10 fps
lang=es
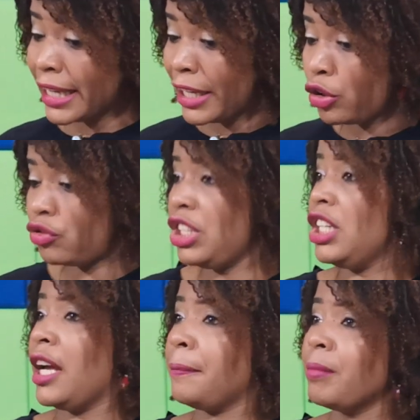que nos
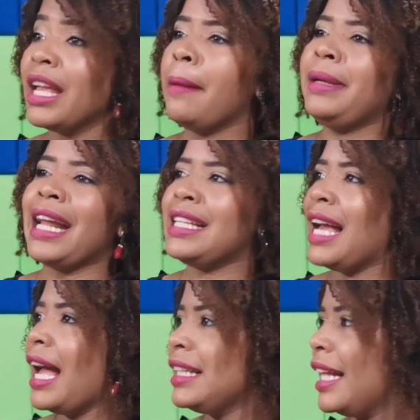digan, mira,
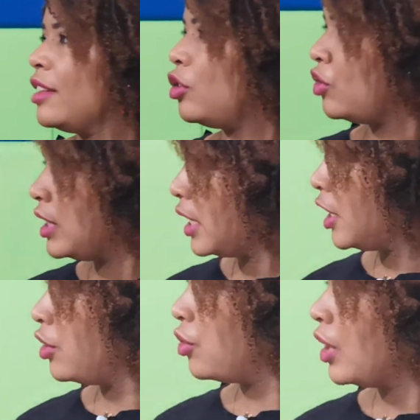ya hay tantos
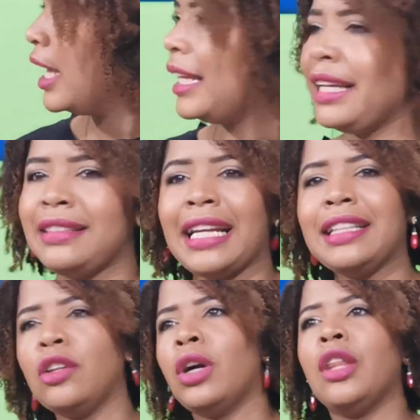detenidos, eh, se ha
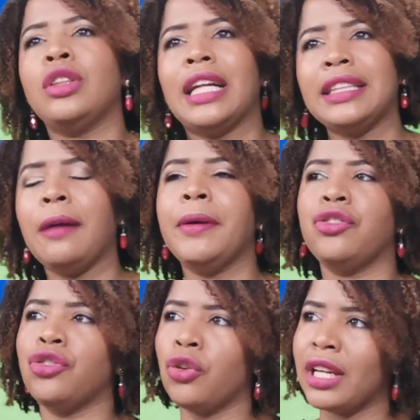interrogado tantas
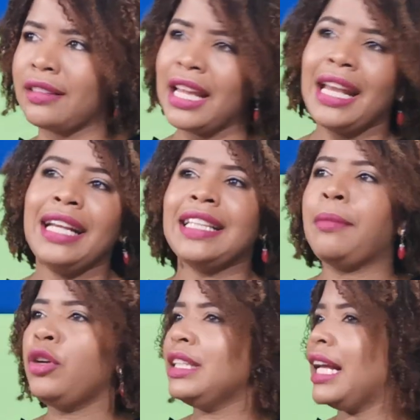personas,
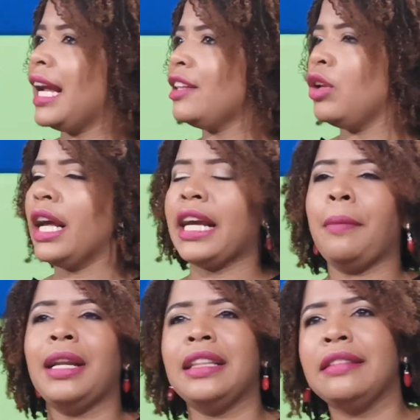estamos indagando las
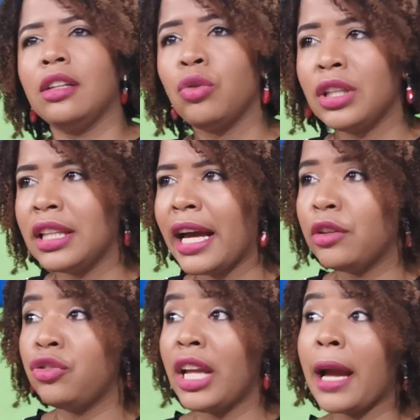cámaras de
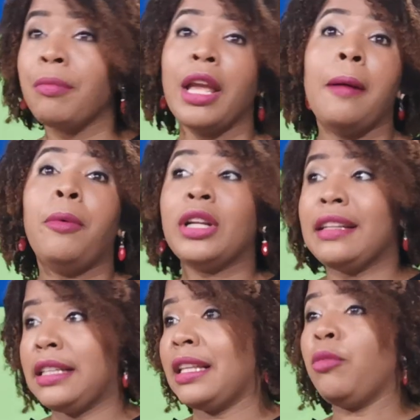seguridad, o sea,
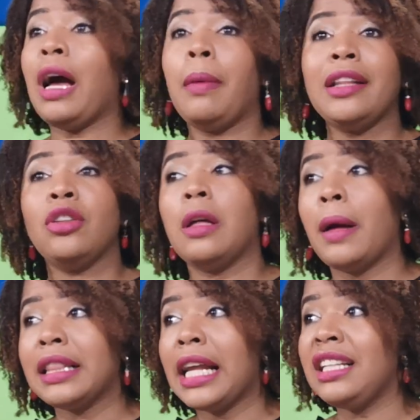porque si estamos hablando de
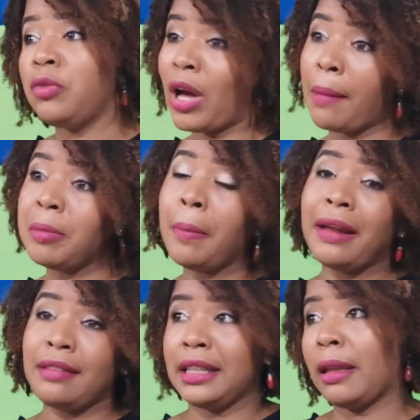vandalismo, a mí me
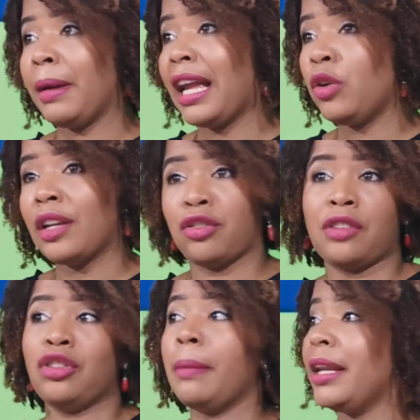parece que también hay una
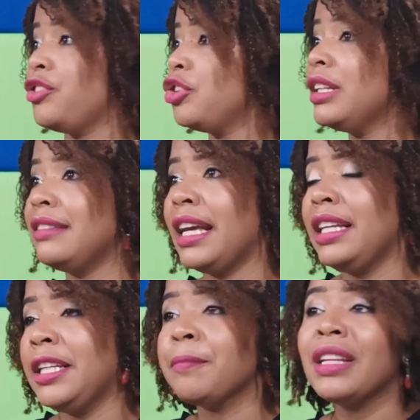asociación de malhechores
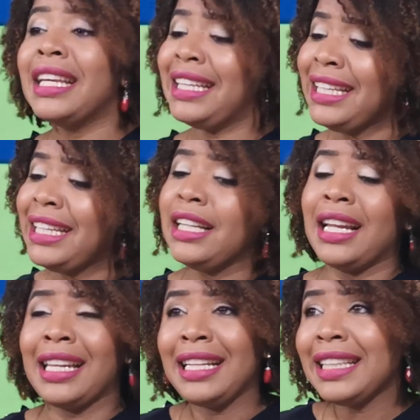ahí,
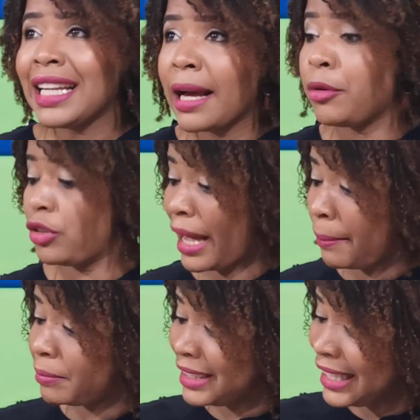y reiteramos,
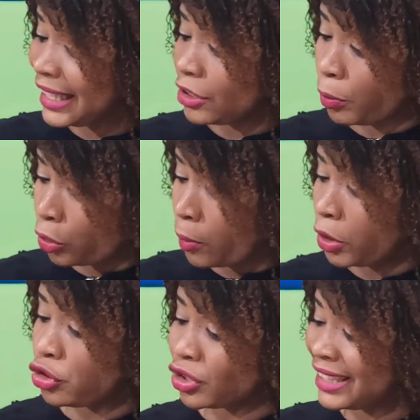tiene, o por lo
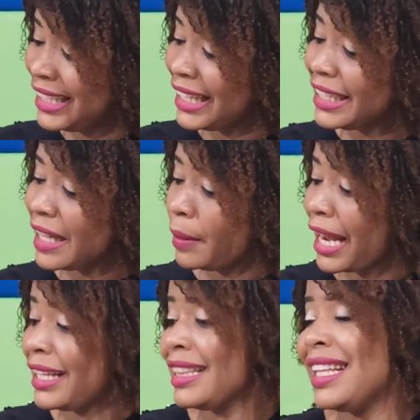menos yo, tiene que
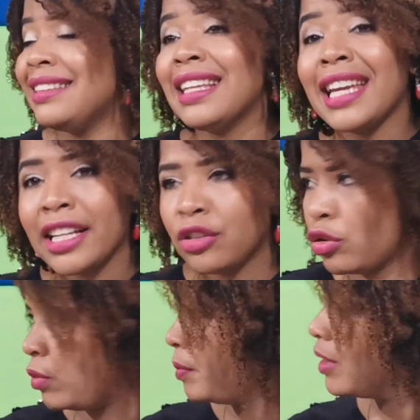haber alguien desde
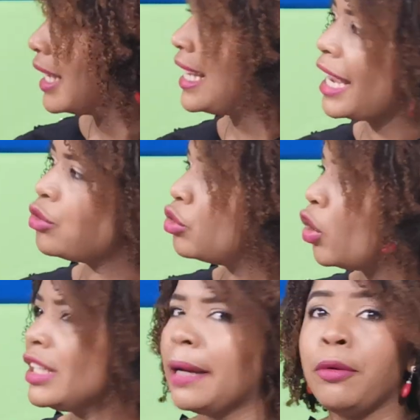dentro que
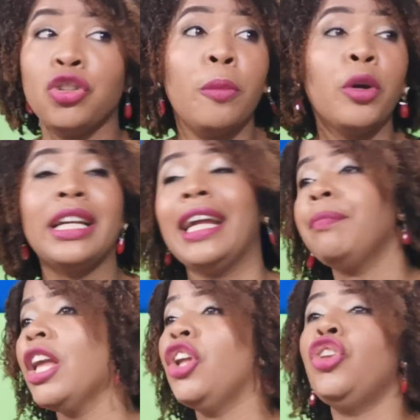ayudó y que apoyó,
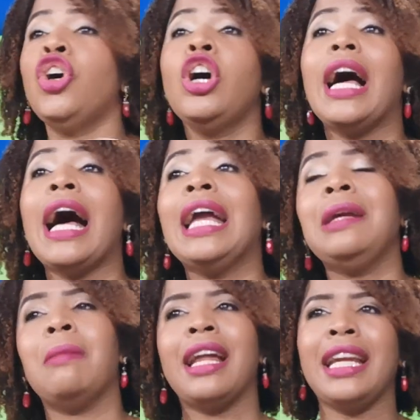porque no
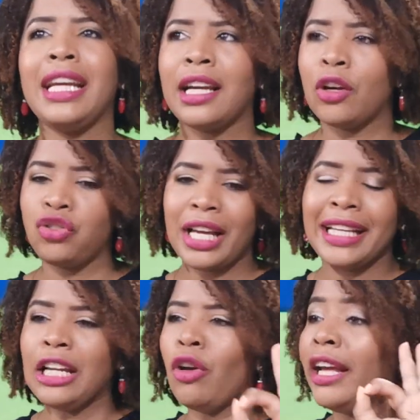hay manera, o sea,
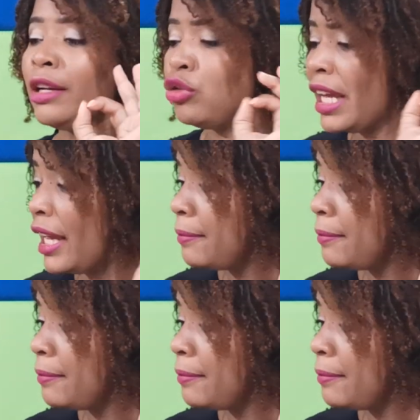es que no, es que usted...